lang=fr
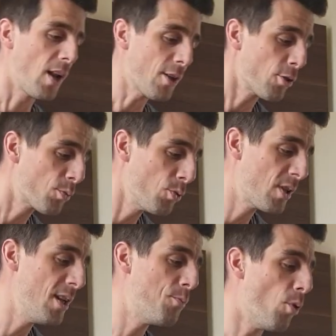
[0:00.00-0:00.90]
La sauce
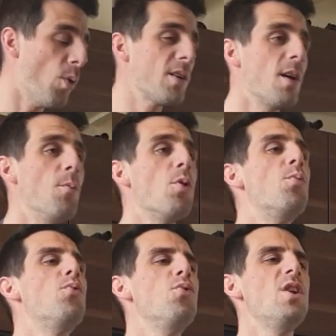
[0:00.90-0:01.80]
mousseline, pour moi, c'est un peu
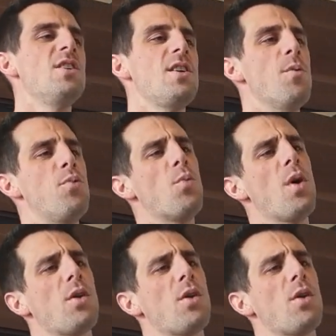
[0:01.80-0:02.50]
plus léger, un peu moins